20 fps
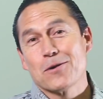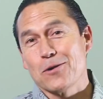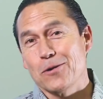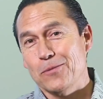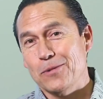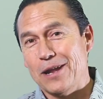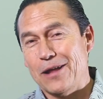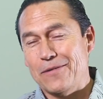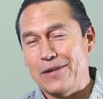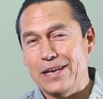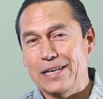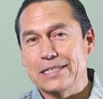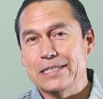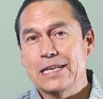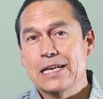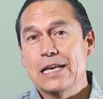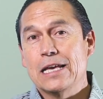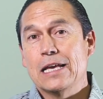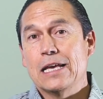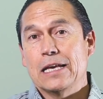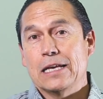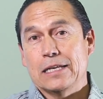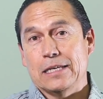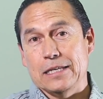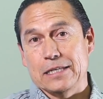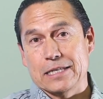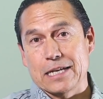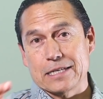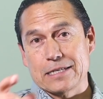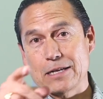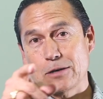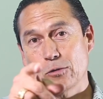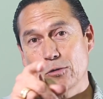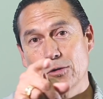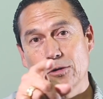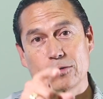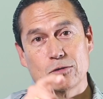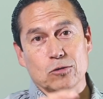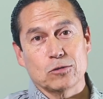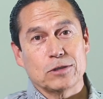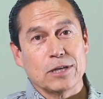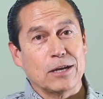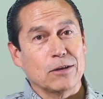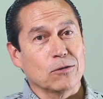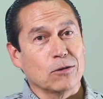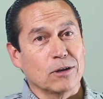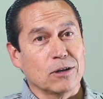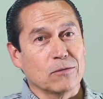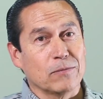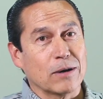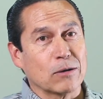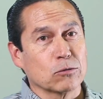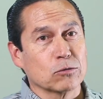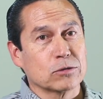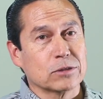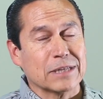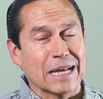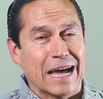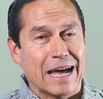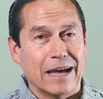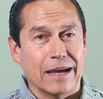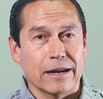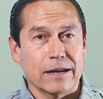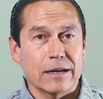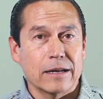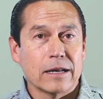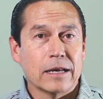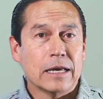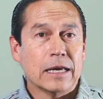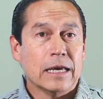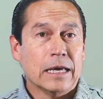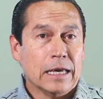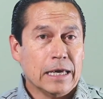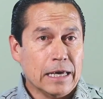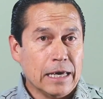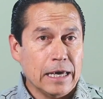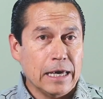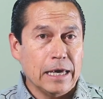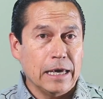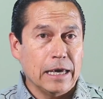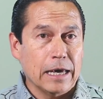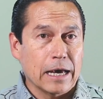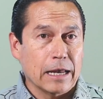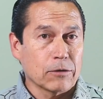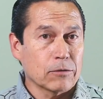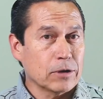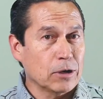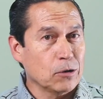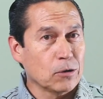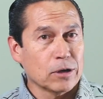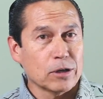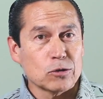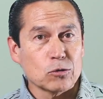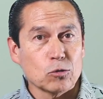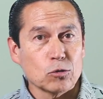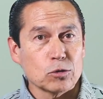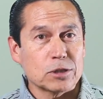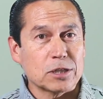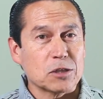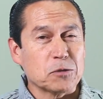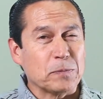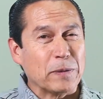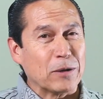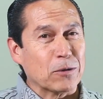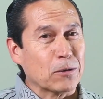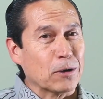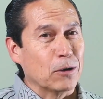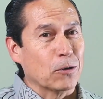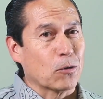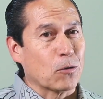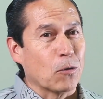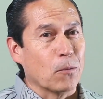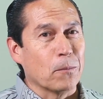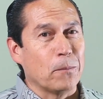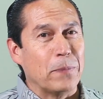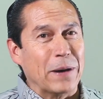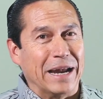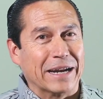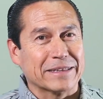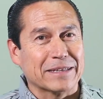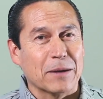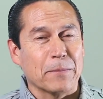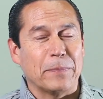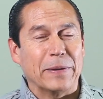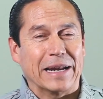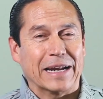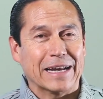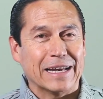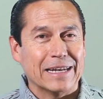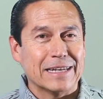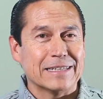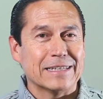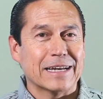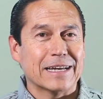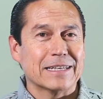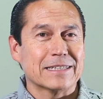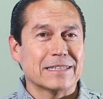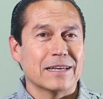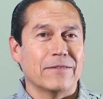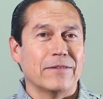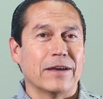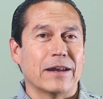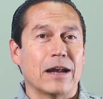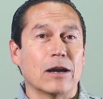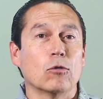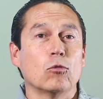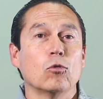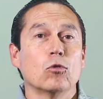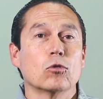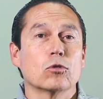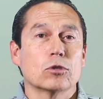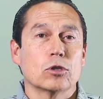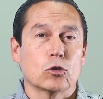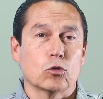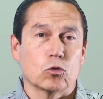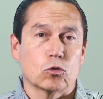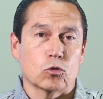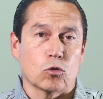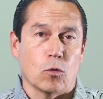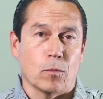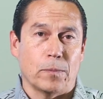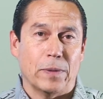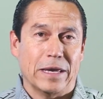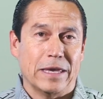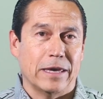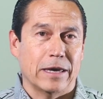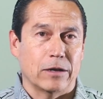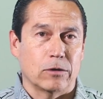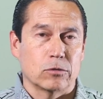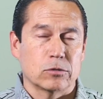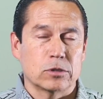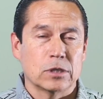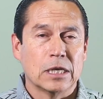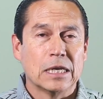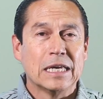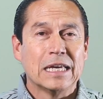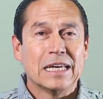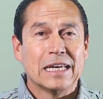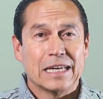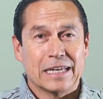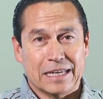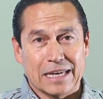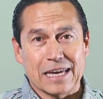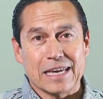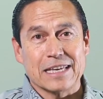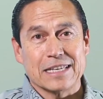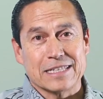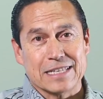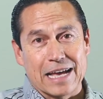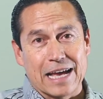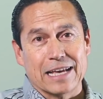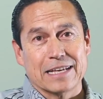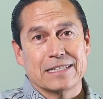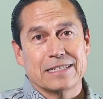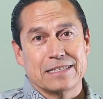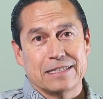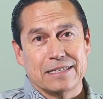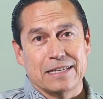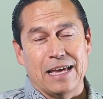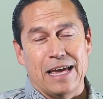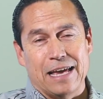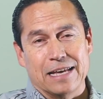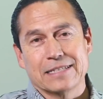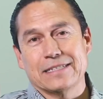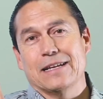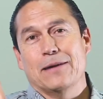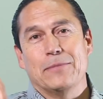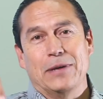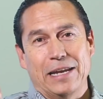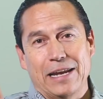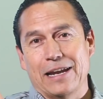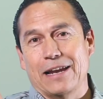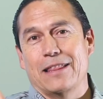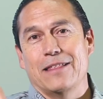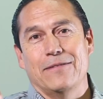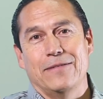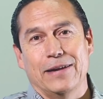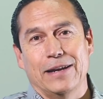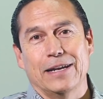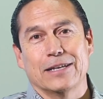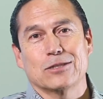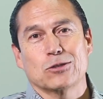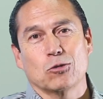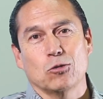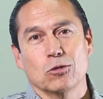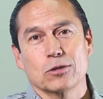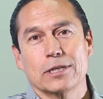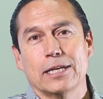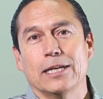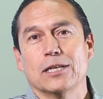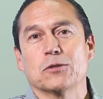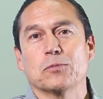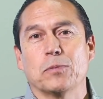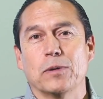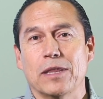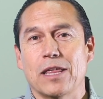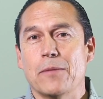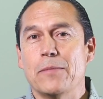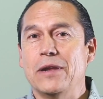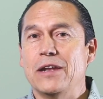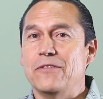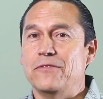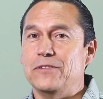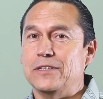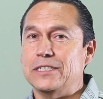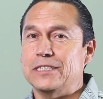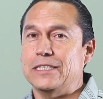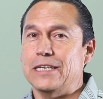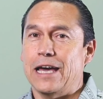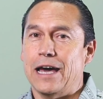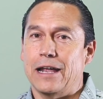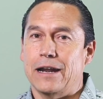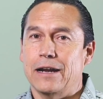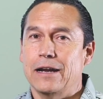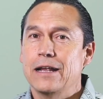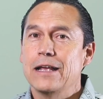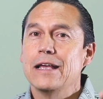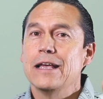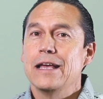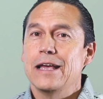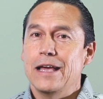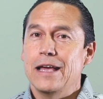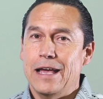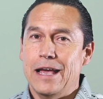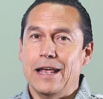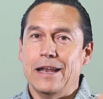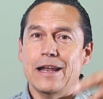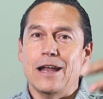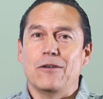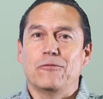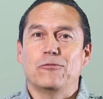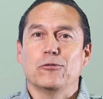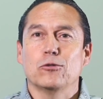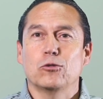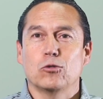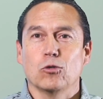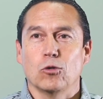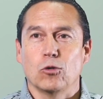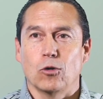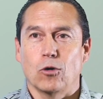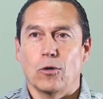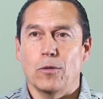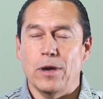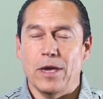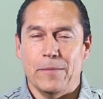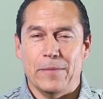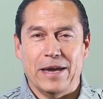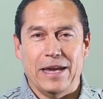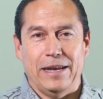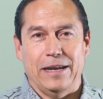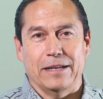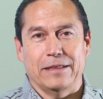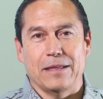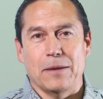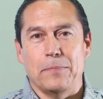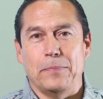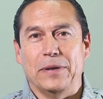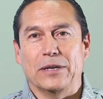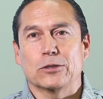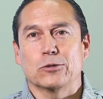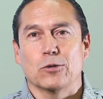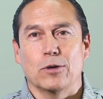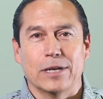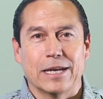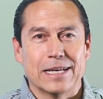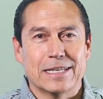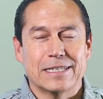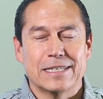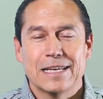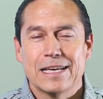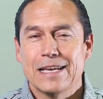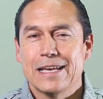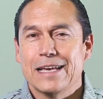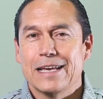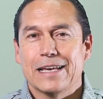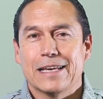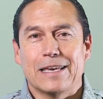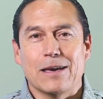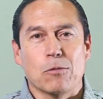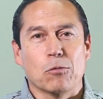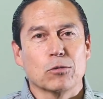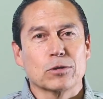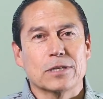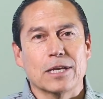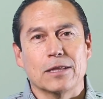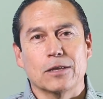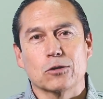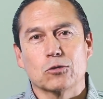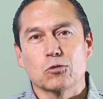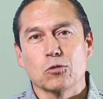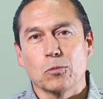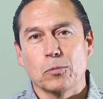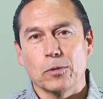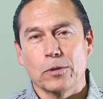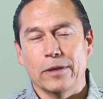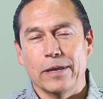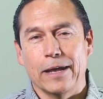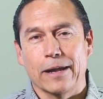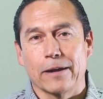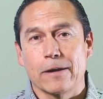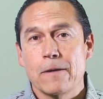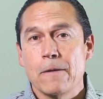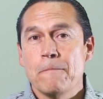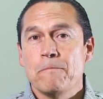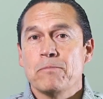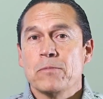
¿Cómo la ves? Quizás a algunos de ustedes no les va a gustar, y aunque no les guste, espero que lo compartan para que les dejen saber a algunos de sus compañeros que quizás esta manera de ver las cosas les pueda beneficiar en el futuro. Imagínate personas que abusan de su poder.